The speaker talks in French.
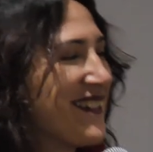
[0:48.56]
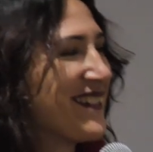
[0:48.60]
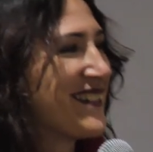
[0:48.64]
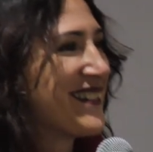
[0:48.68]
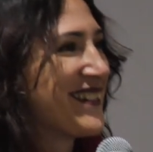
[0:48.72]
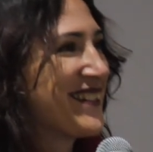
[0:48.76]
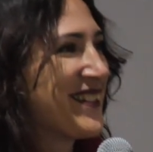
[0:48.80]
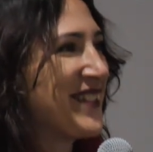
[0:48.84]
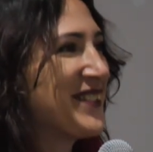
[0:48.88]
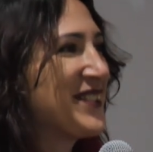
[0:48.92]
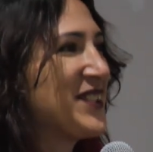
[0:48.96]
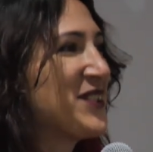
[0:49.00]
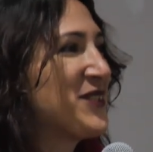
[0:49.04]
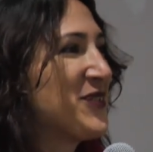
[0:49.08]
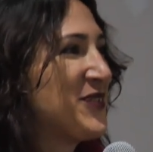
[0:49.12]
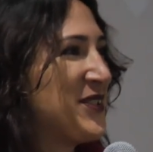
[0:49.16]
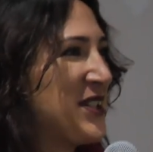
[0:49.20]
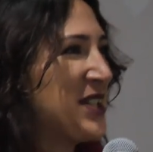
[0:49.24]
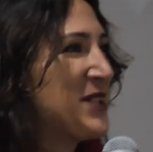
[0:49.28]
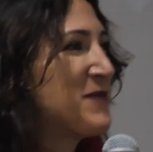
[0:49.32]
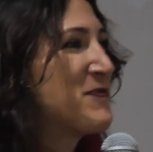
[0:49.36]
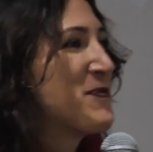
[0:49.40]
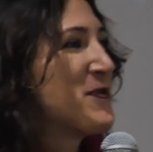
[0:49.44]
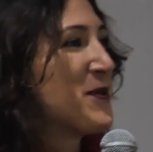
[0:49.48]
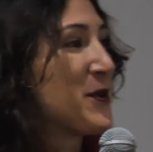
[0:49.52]

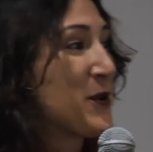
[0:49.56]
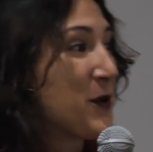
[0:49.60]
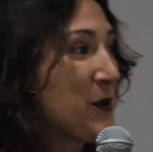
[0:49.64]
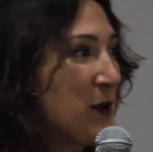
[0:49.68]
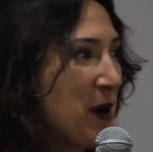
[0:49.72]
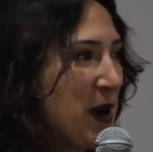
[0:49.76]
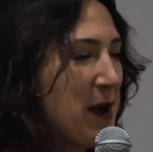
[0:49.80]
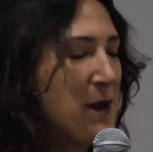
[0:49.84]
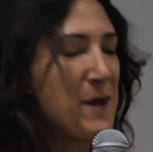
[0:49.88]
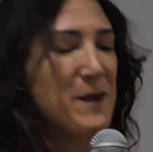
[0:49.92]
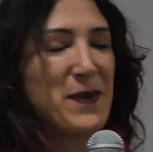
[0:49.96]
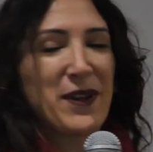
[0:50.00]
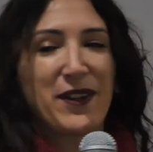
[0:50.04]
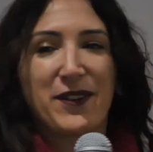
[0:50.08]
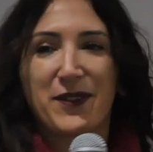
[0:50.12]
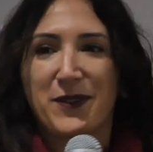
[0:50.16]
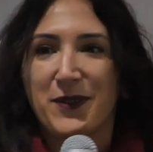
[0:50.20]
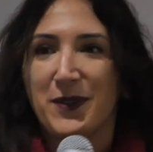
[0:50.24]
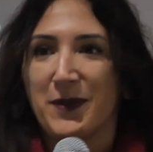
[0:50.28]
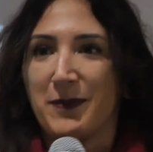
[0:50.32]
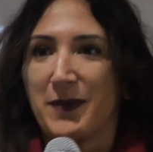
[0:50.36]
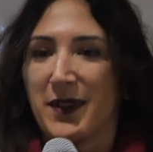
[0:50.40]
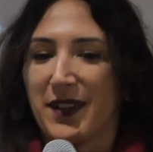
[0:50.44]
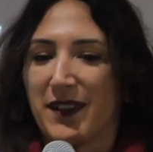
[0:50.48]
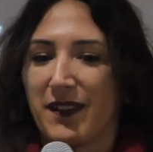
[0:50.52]
scientifique, pourquoi Parce
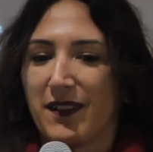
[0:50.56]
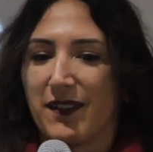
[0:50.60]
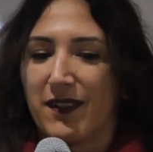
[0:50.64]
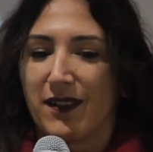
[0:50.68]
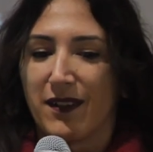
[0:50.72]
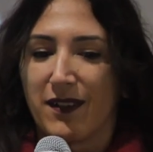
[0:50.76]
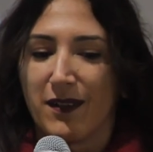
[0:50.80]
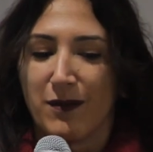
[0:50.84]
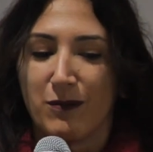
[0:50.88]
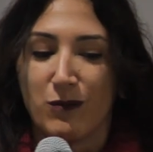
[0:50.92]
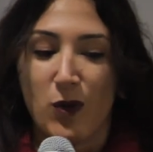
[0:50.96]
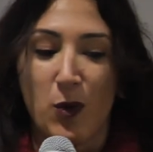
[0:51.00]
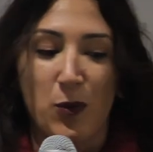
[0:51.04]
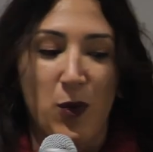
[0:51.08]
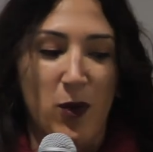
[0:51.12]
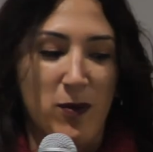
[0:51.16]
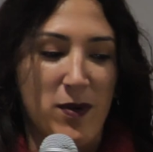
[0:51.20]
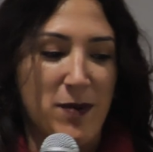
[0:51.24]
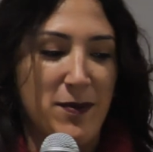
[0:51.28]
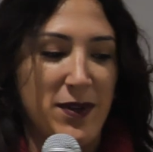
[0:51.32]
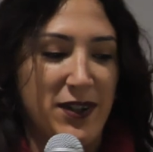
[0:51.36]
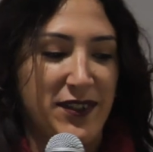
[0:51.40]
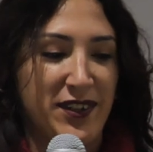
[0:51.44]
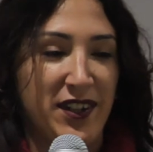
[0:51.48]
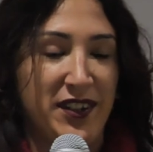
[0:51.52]
que bien, mon
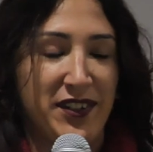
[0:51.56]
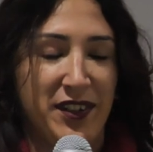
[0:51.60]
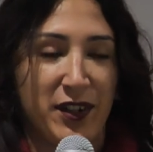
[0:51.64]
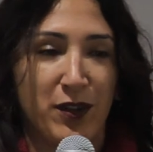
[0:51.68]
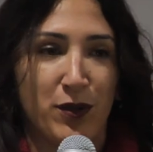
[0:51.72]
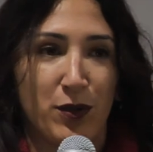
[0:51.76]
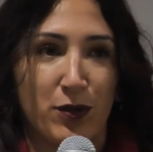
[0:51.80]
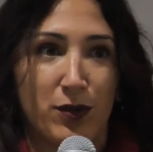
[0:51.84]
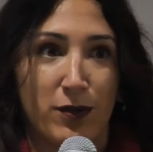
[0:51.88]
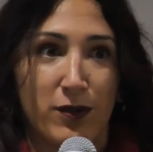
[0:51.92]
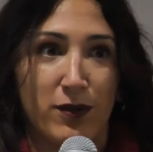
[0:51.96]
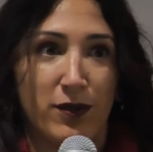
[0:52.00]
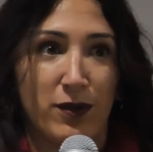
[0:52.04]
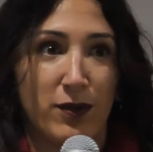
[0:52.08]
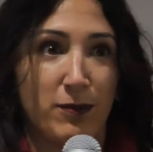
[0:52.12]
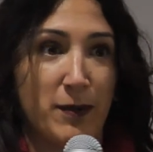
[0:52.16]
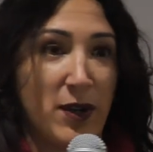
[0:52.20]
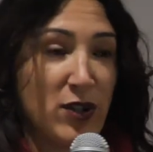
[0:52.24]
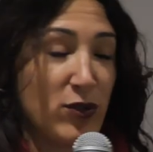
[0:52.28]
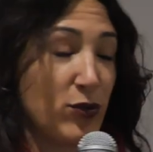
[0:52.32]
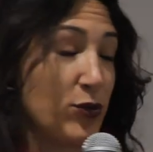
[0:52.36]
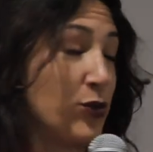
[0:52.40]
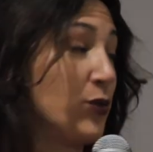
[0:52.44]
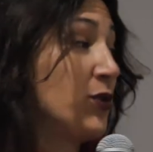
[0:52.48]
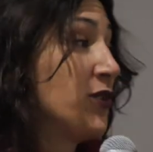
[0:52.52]
premier métier, c'est que
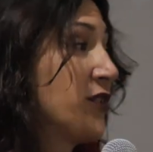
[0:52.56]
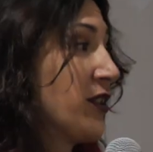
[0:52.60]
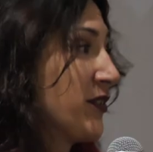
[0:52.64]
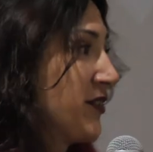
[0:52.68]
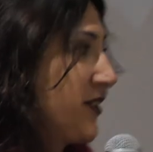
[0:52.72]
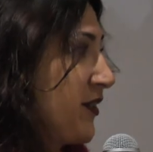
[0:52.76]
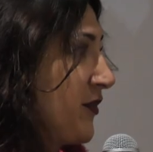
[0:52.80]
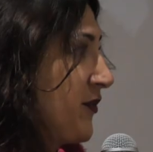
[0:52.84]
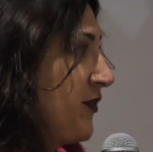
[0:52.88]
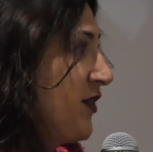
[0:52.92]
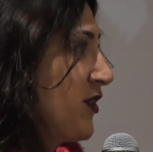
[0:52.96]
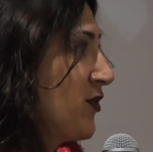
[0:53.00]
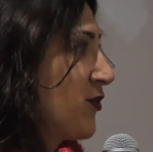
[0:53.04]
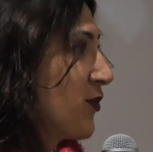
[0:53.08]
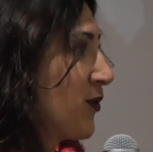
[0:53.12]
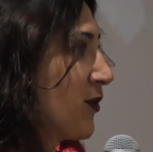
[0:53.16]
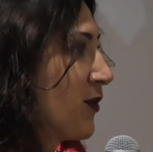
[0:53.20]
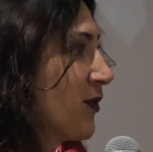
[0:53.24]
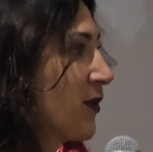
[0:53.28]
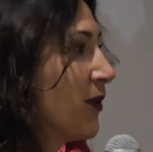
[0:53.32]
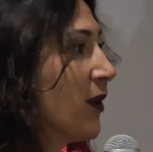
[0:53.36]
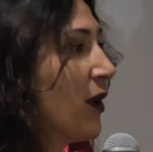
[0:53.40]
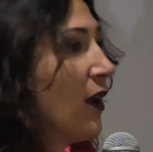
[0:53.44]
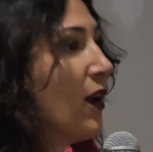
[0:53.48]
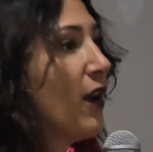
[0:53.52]
ben, je suis scientifique,
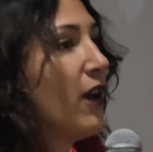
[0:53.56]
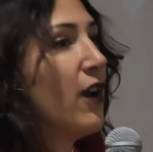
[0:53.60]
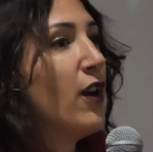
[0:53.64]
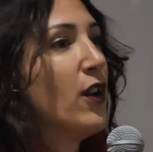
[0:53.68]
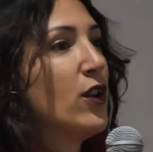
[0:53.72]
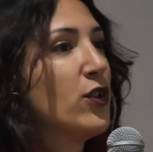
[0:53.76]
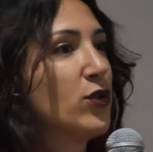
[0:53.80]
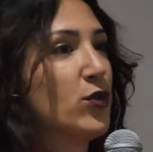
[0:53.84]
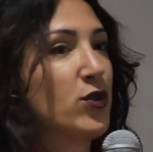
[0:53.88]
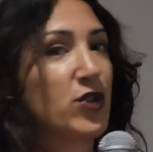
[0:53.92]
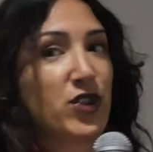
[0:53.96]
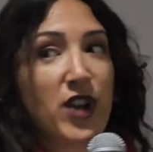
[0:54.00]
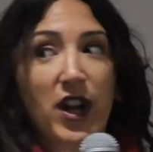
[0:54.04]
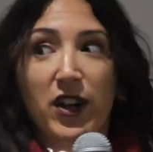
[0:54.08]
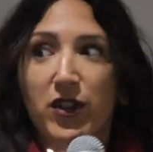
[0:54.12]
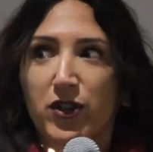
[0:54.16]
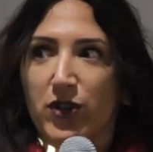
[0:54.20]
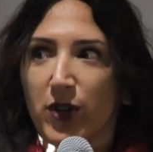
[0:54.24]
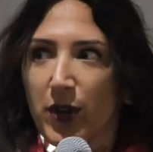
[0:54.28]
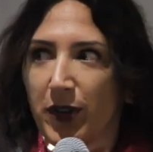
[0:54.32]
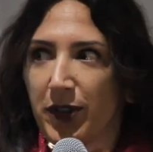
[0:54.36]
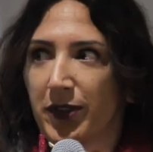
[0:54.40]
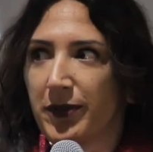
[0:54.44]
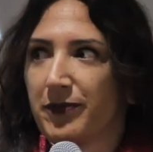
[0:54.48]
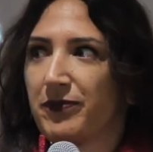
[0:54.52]
je, je suis
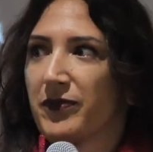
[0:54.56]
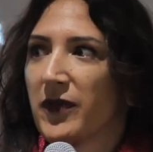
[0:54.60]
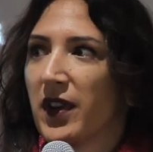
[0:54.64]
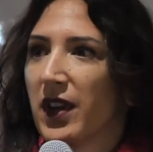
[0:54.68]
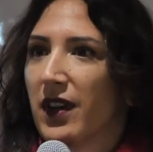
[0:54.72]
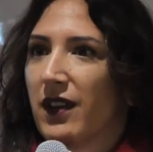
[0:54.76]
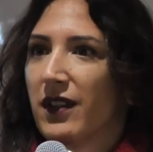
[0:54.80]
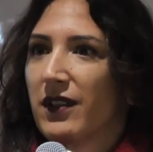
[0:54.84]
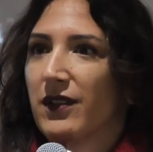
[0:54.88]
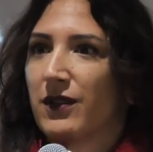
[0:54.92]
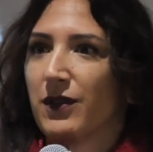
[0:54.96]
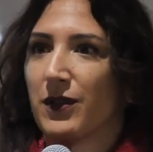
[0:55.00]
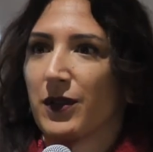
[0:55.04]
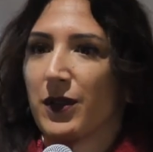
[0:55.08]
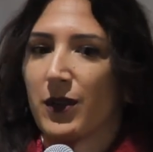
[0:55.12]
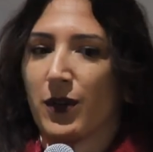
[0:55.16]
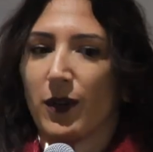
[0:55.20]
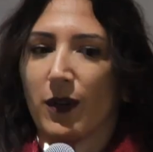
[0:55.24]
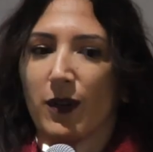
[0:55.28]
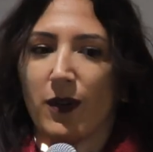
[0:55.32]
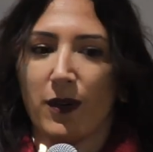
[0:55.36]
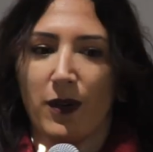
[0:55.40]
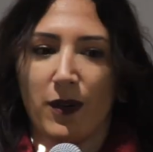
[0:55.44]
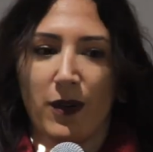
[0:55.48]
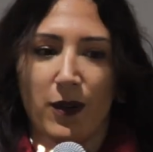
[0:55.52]
chercheuse donc
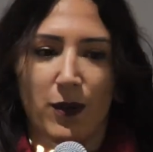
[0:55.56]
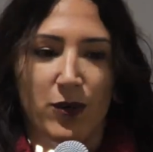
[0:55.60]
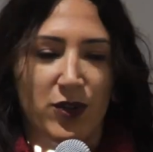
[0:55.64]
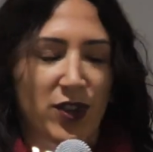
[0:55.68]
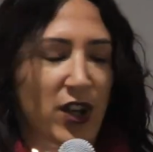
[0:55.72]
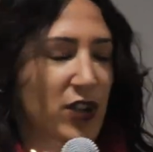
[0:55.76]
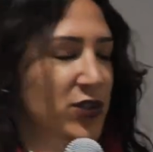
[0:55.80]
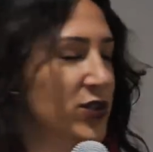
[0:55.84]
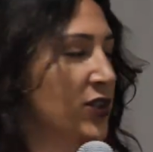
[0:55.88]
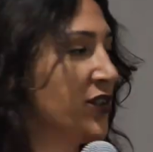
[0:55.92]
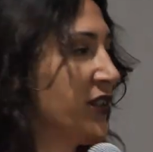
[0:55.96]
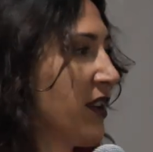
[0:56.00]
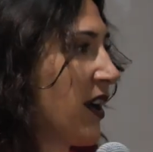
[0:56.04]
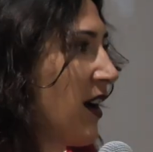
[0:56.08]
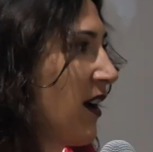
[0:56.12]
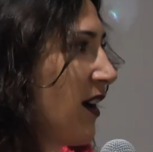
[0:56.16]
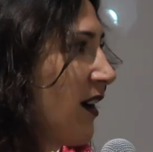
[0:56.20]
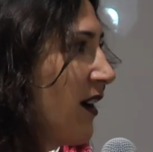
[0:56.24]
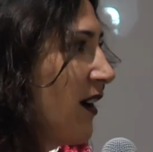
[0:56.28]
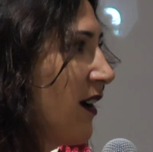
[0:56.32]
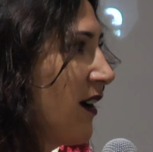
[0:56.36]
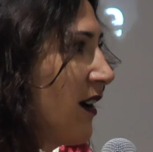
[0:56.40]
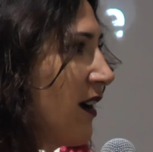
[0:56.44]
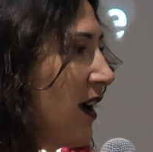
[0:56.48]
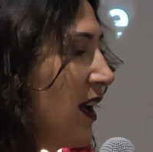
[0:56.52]
euh, chercheuse
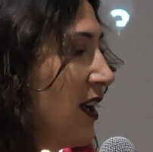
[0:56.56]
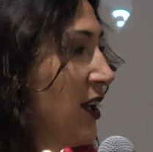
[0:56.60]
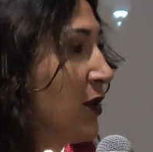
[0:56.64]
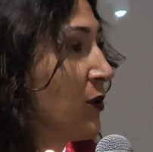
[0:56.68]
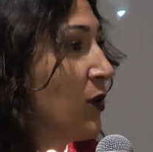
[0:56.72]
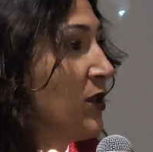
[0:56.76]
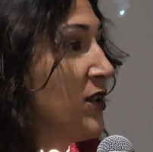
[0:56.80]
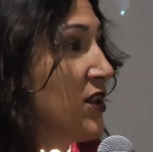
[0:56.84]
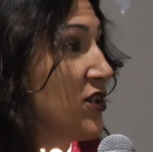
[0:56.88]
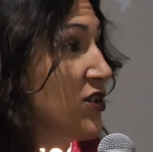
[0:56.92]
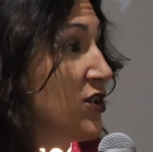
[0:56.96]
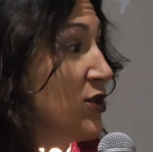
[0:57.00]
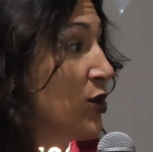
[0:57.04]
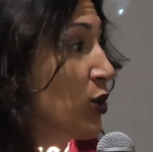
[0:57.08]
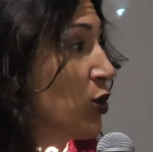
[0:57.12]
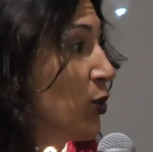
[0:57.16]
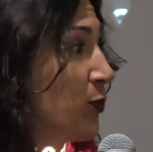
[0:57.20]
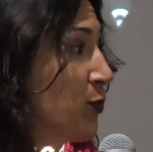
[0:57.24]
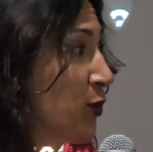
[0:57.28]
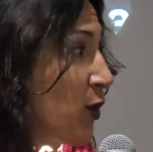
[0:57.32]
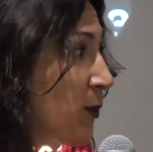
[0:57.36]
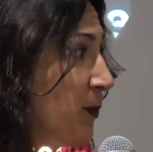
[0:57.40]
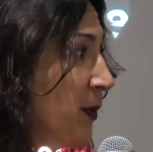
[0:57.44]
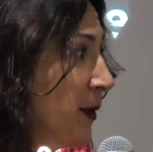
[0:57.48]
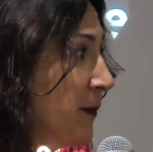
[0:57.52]
à, l'école d'ingénieurs de
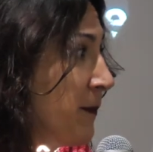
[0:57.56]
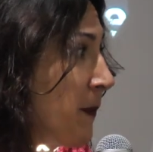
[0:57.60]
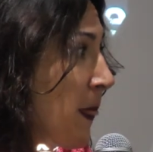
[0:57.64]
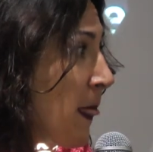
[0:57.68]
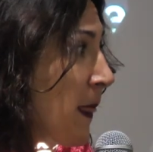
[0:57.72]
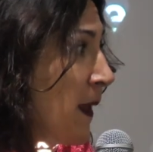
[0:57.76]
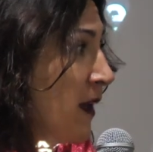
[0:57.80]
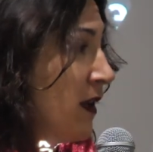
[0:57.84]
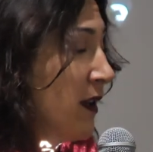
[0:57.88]
Purpan.